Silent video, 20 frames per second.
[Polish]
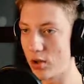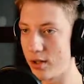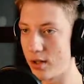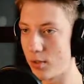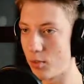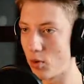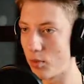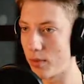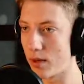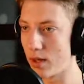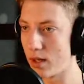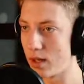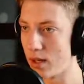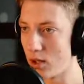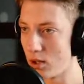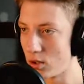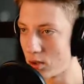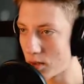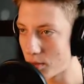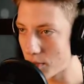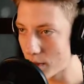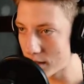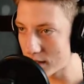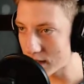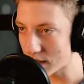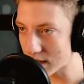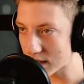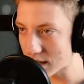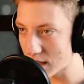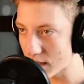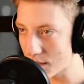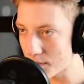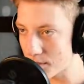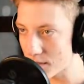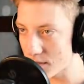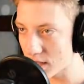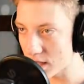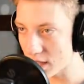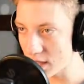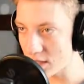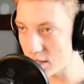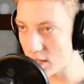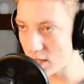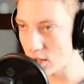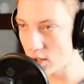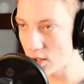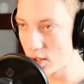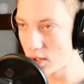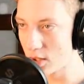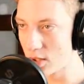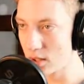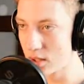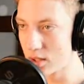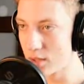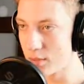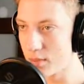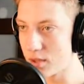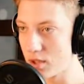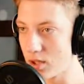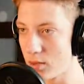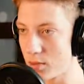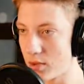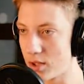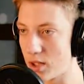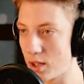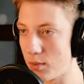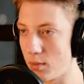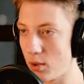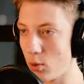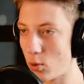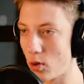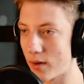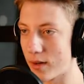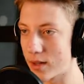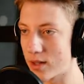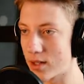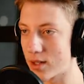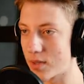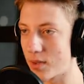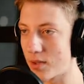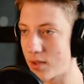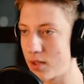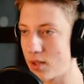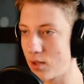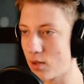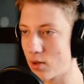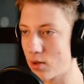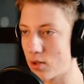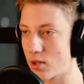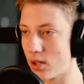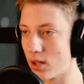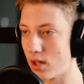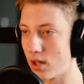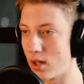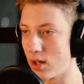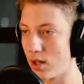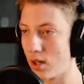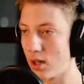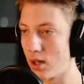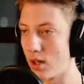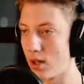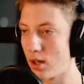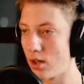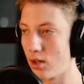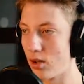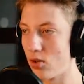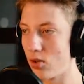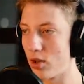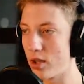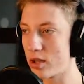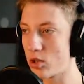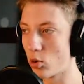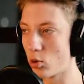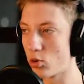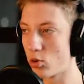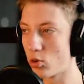kolejna bomba. No pędzę laserem, czekajcie. Mieścimy się, mi głowa coraz bardziej rośnie. To jest to